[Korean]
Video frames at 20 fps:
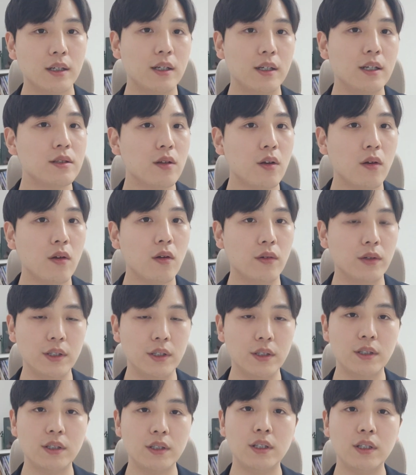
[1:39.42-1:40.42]
그래서 이
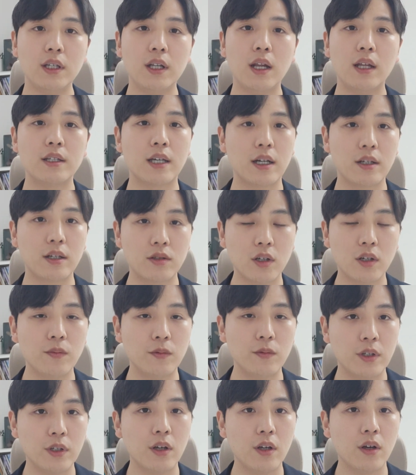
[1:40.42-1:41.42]
스킬의
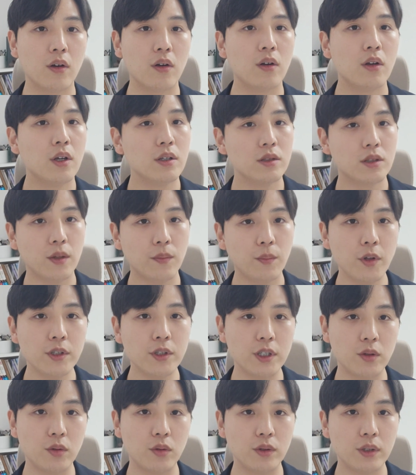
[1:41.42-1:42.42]
장점은요. 첫
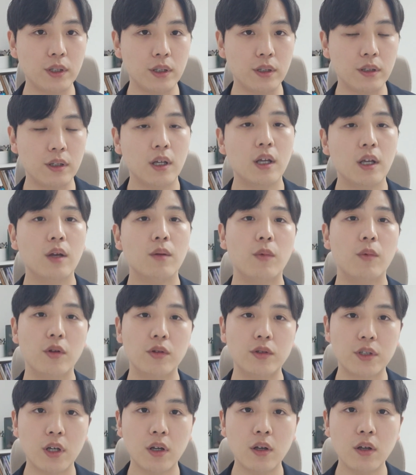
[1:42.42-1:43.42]
번째로는
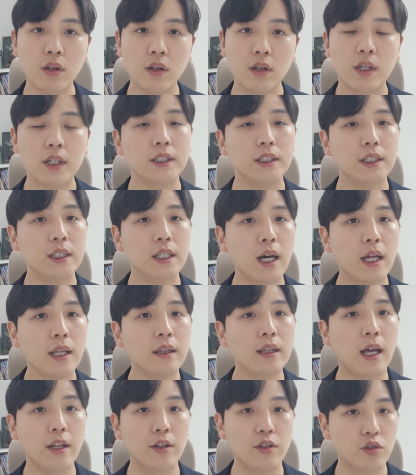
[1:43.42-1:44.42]
먼저 시간
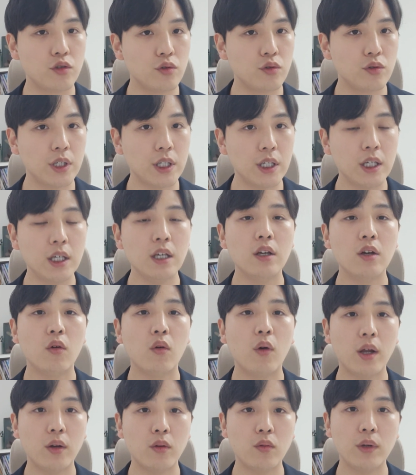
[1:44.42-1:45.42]
단축이
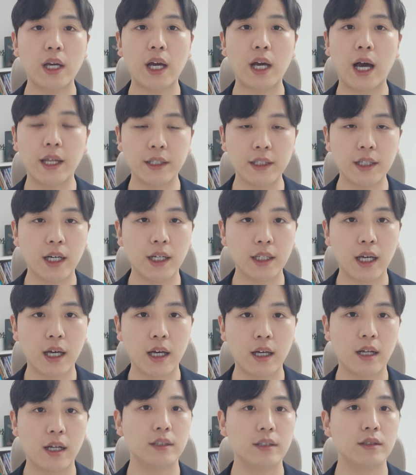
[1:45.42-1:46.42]
활용이
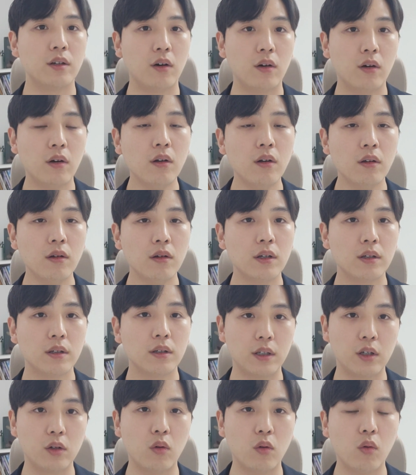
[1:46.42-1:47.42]
가능하다라는 거
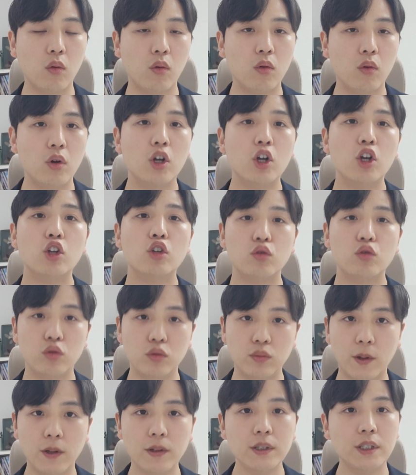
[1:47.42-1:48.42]
그리고 두
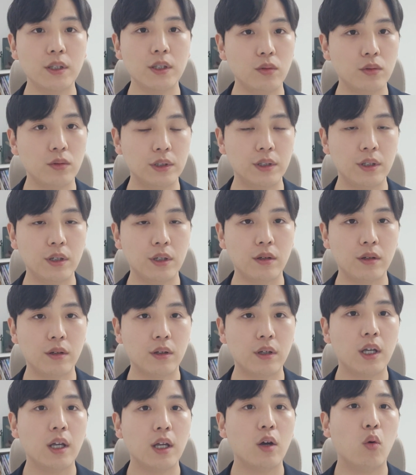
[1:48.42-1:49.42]

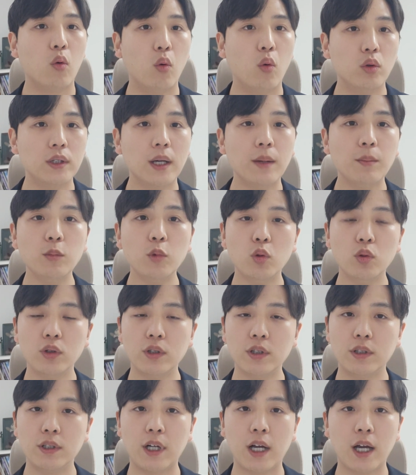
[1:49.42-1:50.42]
번째로는요. 오답
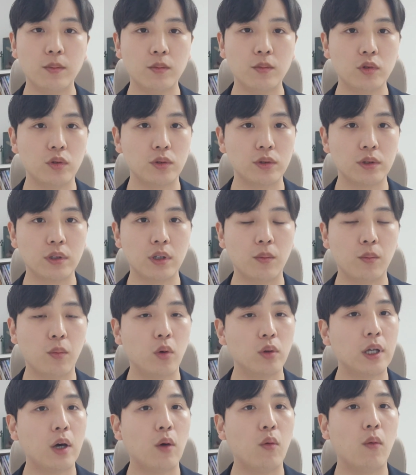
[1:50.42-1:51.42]
노트를 함으로써
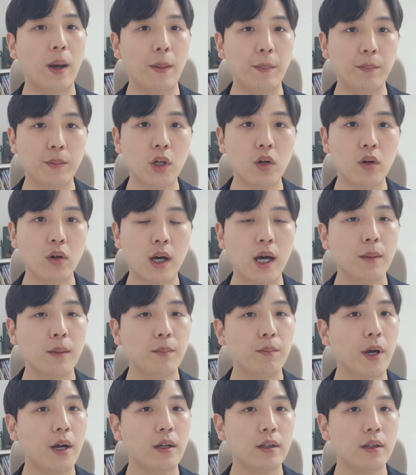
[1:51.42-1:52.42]
보다 완벽한
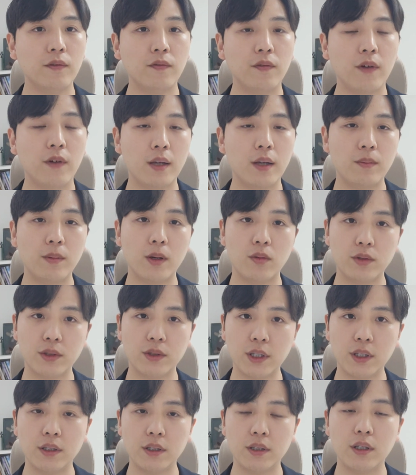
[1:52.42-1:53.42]
파트 5하고
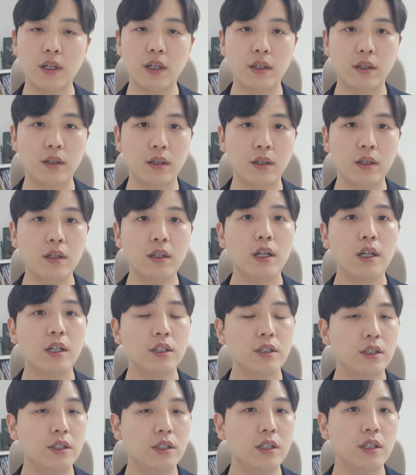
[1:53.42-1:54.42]
6에 있는
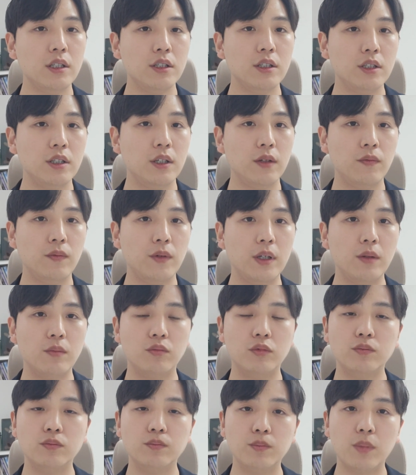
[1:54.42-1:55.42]
CGV
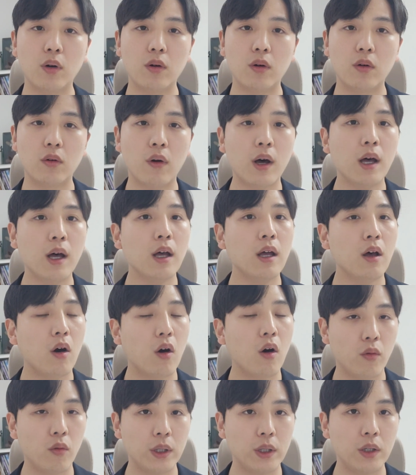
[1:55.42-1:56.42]
문법과
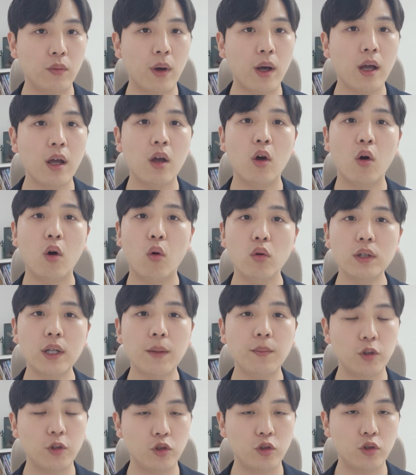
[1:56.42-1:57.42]
어휘와
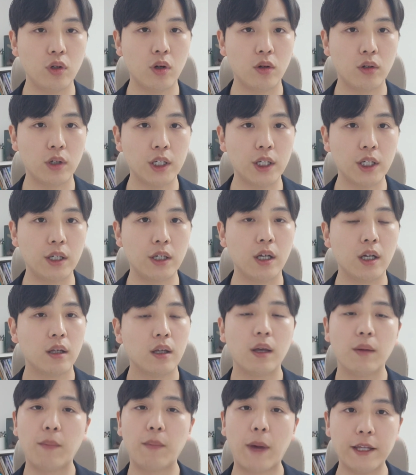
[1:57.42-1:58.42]
혼합 유형을
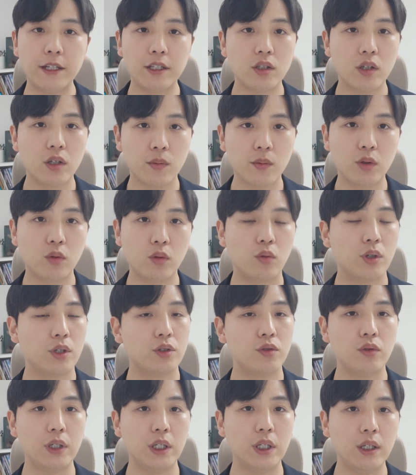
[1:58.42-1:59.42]
만점을 노릴
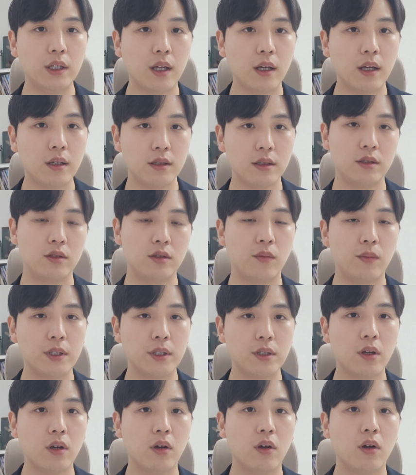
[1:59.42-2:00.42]
수 있다는
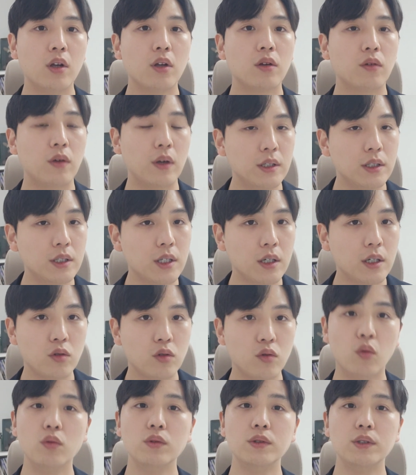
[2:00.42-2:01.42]
점에서 굉장히
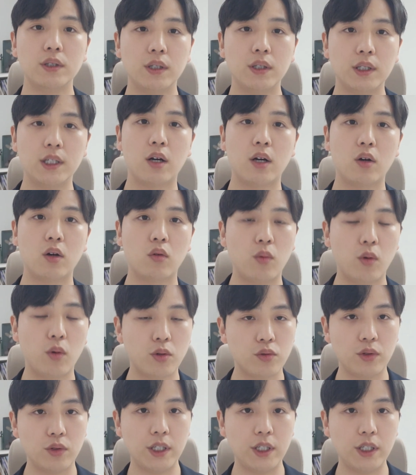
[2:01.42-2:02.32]
좋은 스킬이라고 볼 수